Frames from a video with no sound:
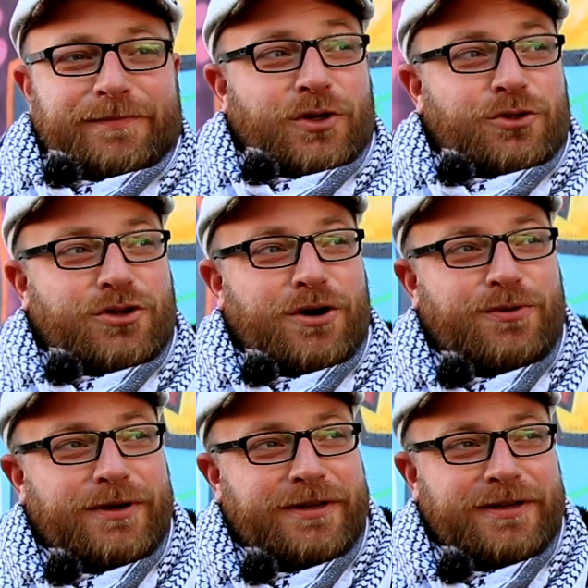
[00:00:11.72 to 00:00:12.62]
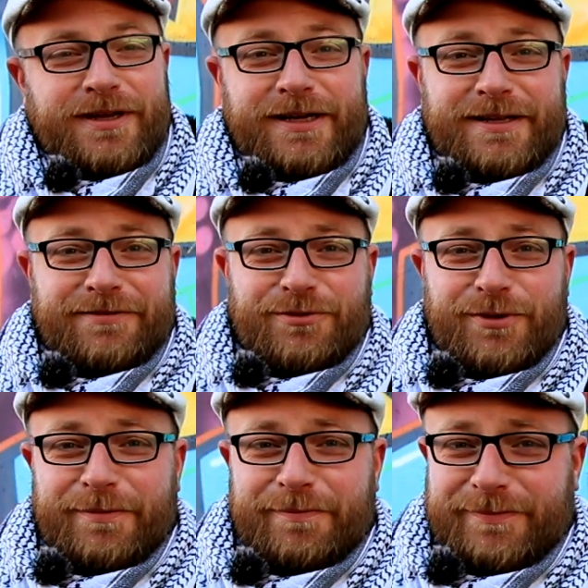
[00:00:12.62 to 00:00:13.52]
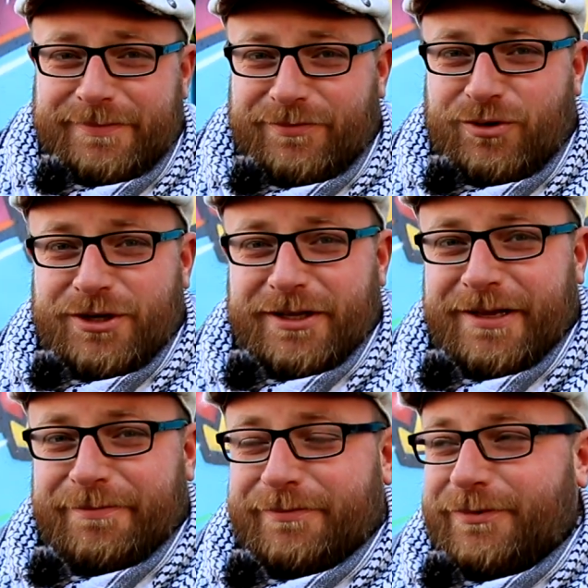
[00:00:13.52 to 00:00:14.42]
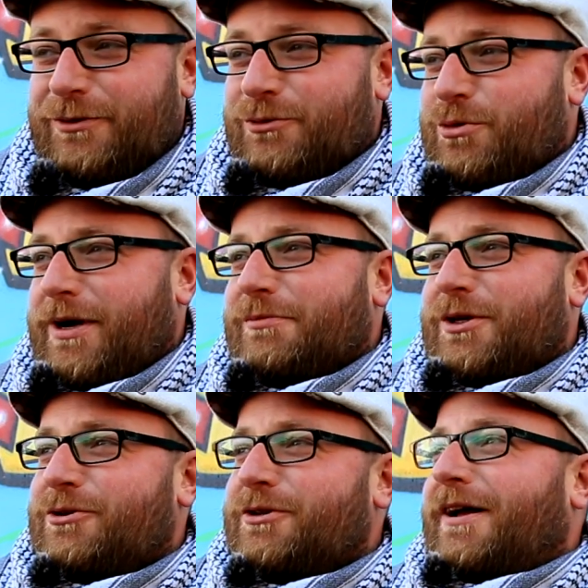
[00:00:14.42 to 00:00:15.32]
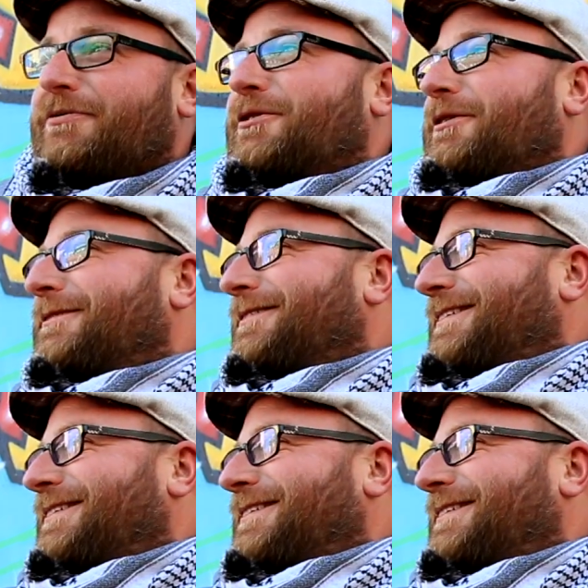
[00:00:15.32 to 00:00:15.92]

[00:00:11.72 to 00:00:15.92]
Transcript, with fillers: Do szkoły jak trafiłem, właśnie tam, no szukałem czegoś na wsi.